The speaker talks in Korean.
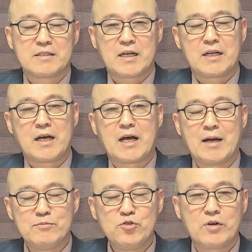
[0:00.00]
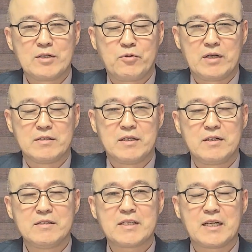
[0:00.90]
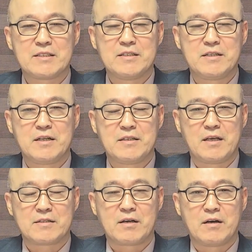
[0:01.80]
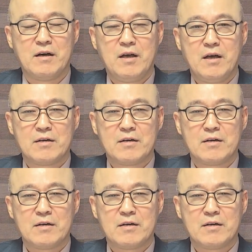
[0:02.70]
차량 압류가 되는 이런 사실들에 대해서